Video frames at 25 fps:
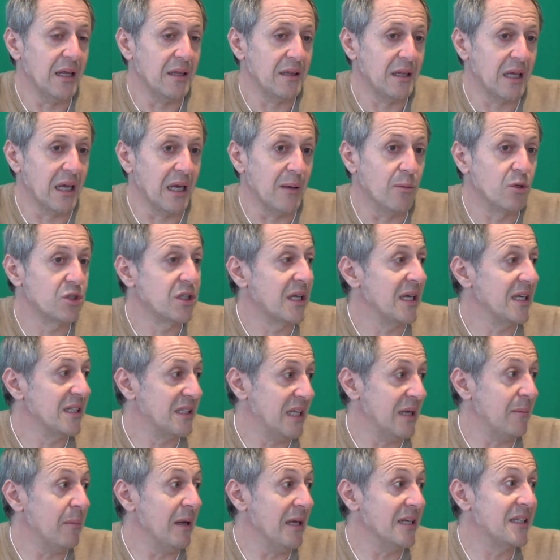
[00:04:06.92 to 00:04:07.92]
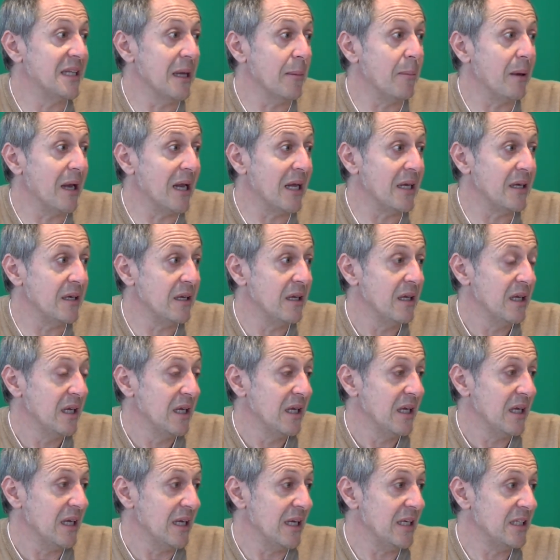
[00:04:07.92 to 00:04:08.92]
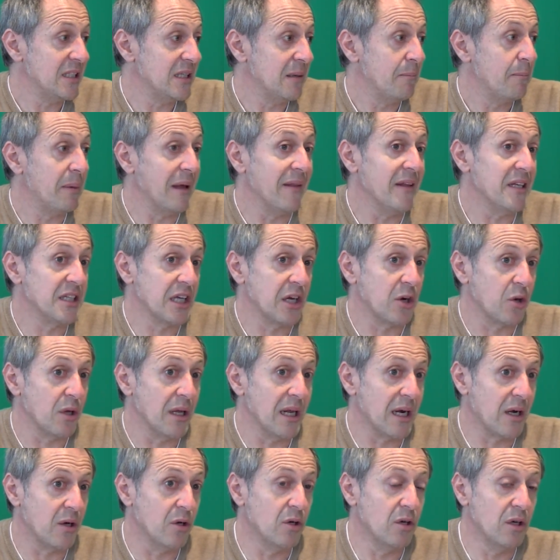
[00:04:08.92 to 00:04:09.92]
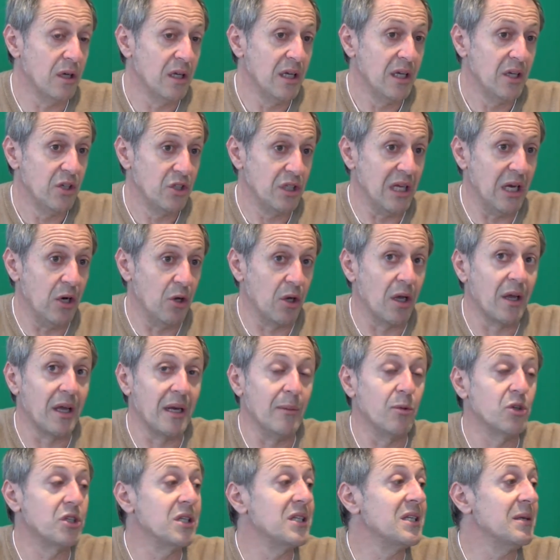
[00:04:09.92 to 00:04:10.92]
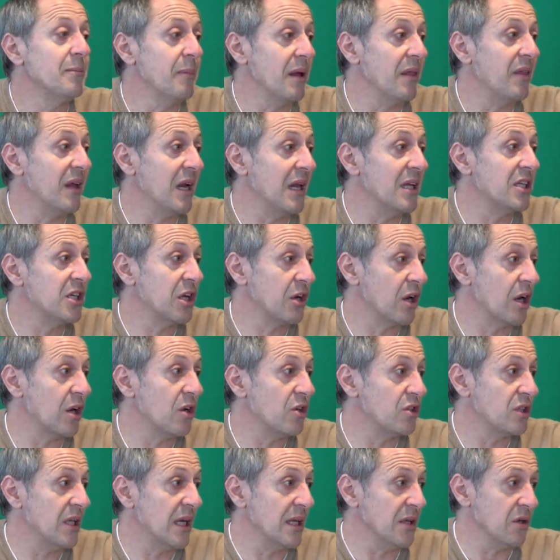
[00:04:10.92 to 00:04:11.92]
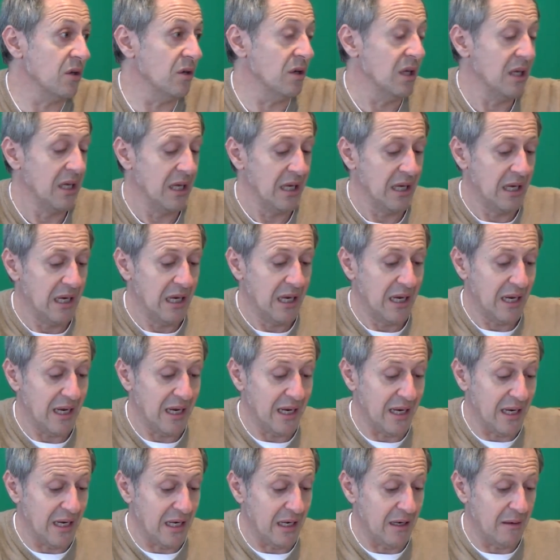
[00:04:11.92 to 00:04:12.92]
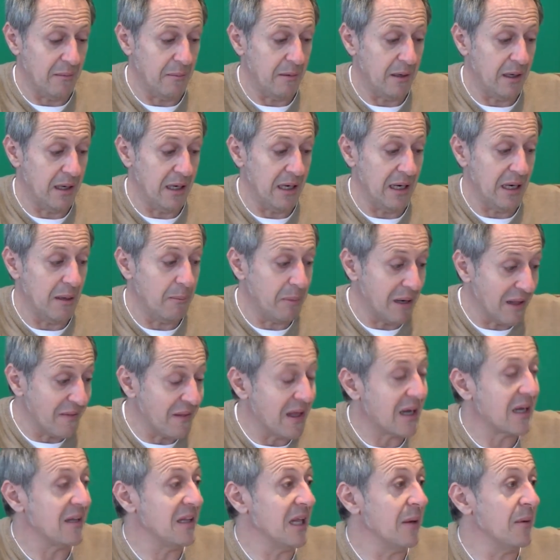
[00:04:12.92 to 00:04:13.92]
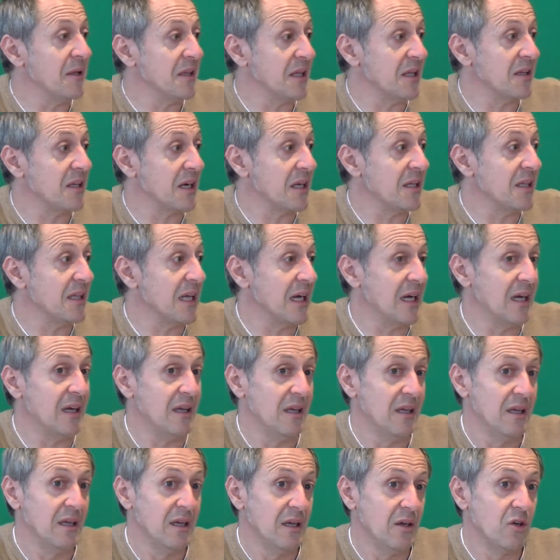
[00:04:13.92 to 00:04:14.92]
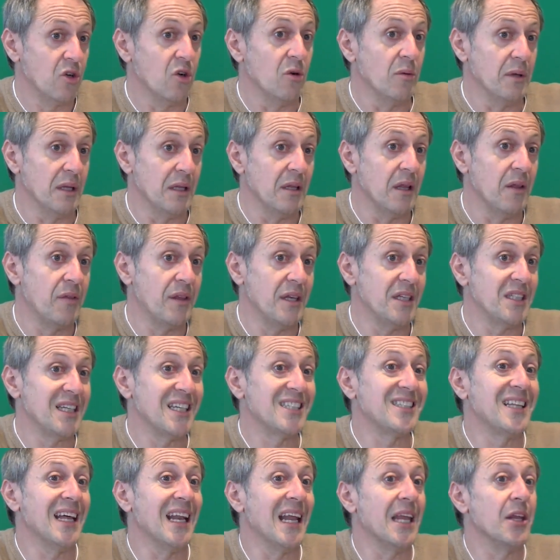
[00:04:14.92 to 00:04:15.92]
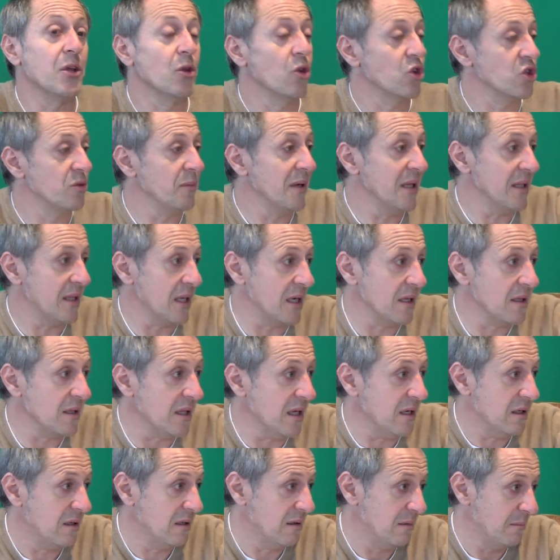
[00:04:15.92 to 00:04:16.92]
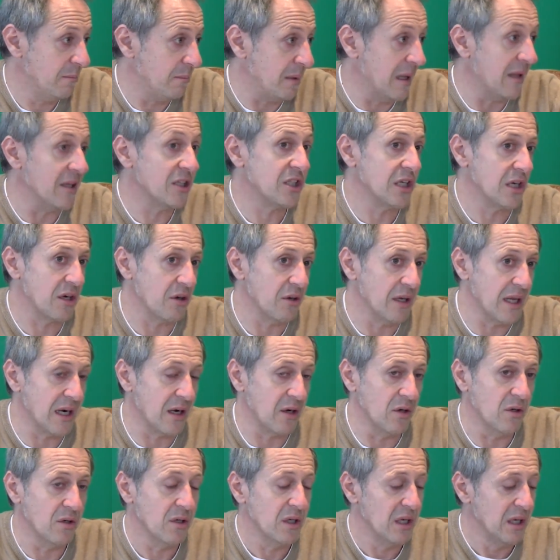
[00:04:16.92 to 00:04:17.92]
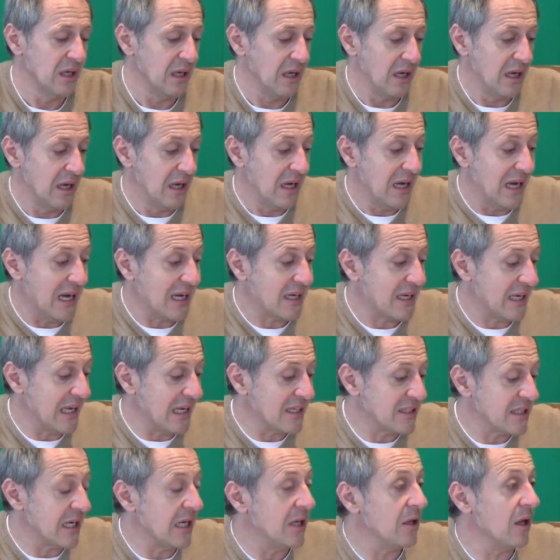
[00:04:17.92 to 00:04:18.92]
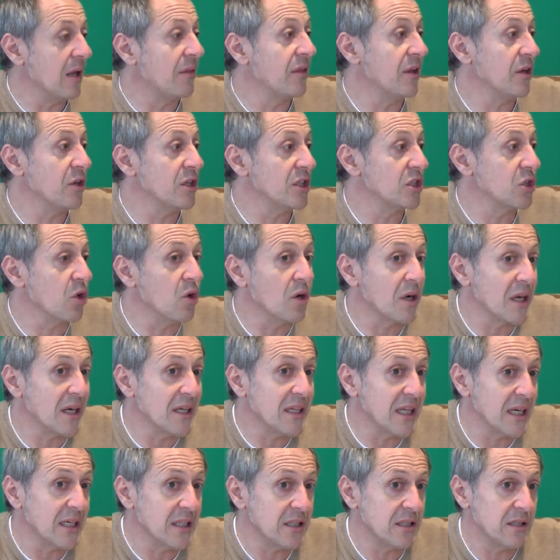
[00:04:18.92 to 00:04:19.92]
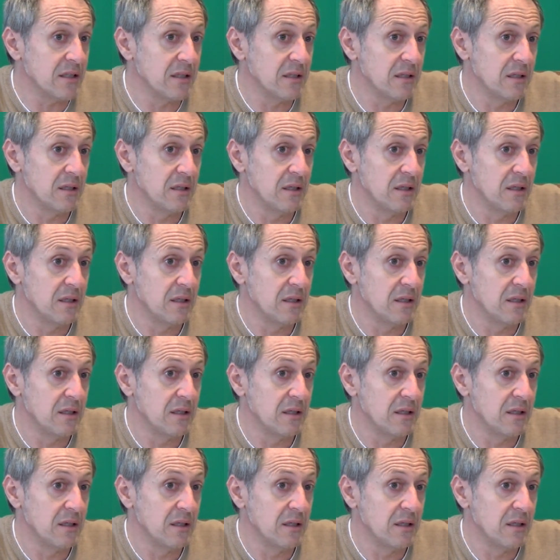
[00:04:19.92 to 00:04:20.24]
tengamos que este, este plan es para desarrollarlo, o sea, lo que queremos es empezar a desarrollarlo este año. El, el, plan de Agenda 2030, como bien dices, hasta el año 2030 para desarrollarlo. Aquí han salido acciones concretas